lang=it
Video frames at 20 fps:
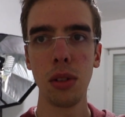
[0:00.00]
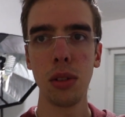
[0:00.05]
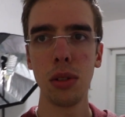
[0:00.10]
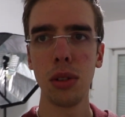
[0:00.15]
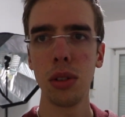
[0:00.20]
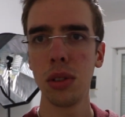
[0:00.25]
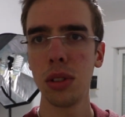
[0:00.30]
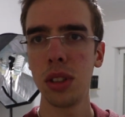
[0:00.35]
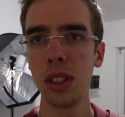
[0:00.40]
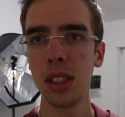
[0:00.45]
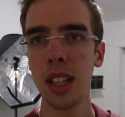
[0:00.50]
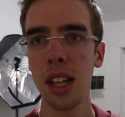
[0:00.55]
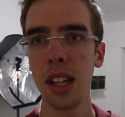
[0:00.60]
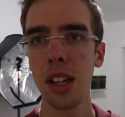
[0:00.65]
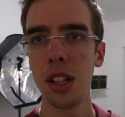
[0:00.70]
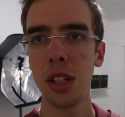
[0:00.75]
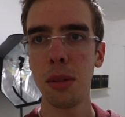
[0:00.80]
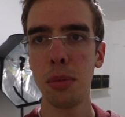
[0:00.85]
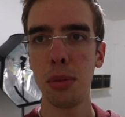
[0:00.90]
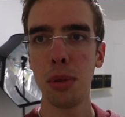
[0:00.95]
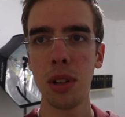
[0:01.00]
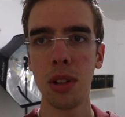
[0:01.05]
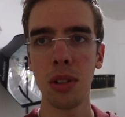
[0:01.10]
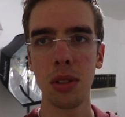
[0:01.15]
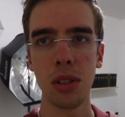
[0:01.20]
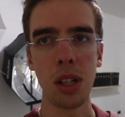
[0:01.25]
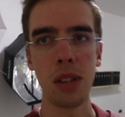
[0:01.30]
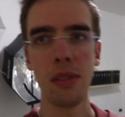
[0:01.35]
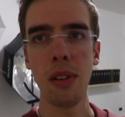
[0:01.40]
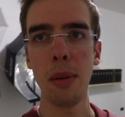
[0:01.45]
No, non si schiarisce più di
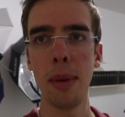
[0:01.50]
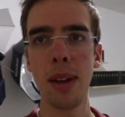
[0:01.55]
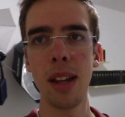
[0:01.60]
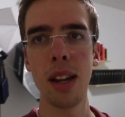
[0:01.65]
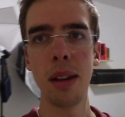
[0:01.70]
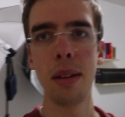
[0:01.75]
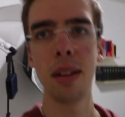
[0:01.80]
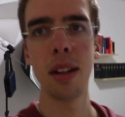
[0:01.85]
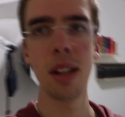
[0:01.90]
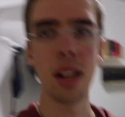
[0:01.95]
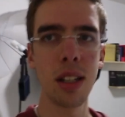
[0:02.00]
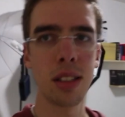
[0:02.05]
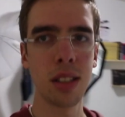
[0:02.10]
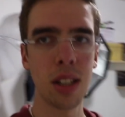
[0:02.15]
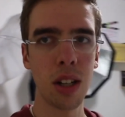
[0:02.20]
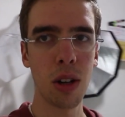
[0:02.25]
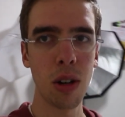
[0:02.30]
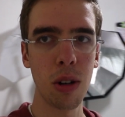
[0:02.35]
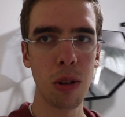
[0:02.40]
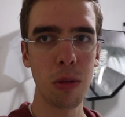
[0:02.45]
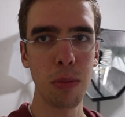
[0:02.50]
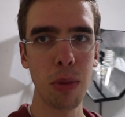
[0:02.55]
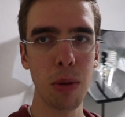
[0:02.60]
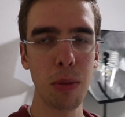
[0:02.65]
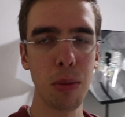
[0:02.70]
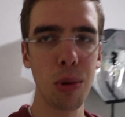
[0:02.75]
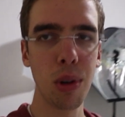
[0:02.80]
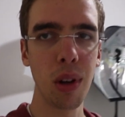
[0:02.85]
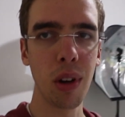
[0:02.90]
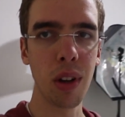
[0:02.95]
così, va bene, resterò un po'
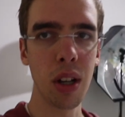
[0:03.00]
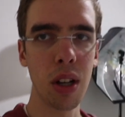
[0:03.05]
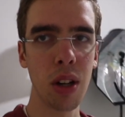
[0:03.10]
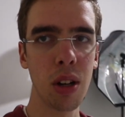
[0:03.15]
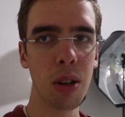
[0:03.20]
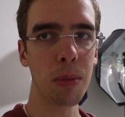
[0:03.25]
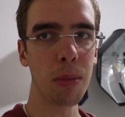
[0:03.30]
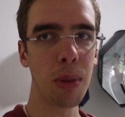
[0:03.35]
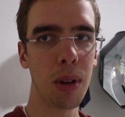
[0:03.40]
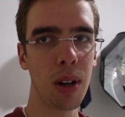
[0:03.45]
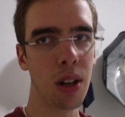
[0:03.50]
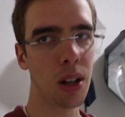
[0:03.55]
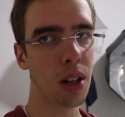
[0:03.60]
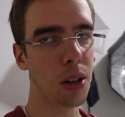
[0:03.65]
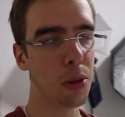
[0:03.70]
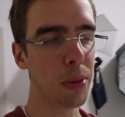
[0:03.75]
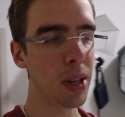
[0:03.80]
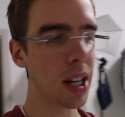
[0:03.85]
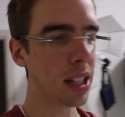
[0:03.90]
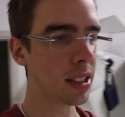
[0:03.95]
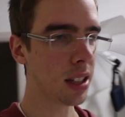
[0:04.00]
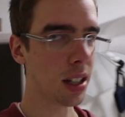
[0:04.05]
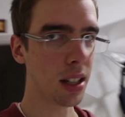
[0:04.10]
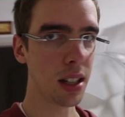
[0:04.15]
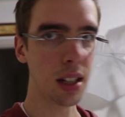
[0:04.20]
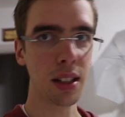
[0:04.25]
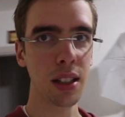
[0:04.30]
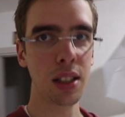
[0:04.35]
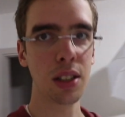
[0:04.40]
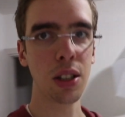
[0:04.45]
buio io, un po'
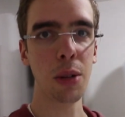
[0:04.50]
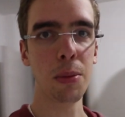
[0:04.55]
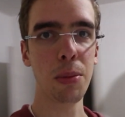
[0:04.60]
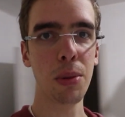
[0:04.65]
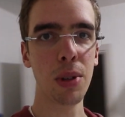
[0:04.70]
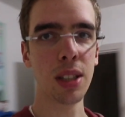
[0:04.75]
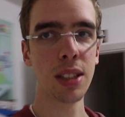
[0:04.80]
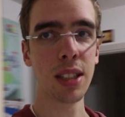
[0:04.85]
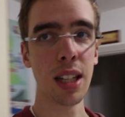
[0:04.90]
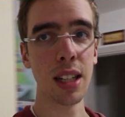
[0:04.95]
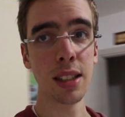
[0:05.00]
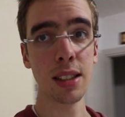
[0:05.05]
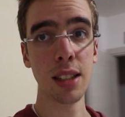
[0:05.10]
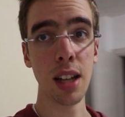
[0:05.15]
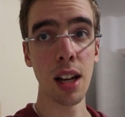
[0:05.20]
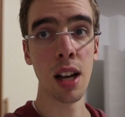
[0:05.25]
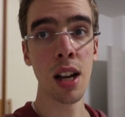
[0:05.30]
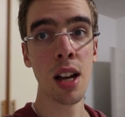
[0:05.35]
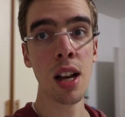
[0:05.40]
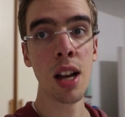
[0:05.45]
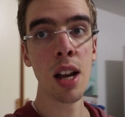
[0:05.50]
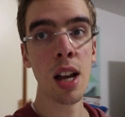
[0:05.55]
illuminata di troppo la stanza.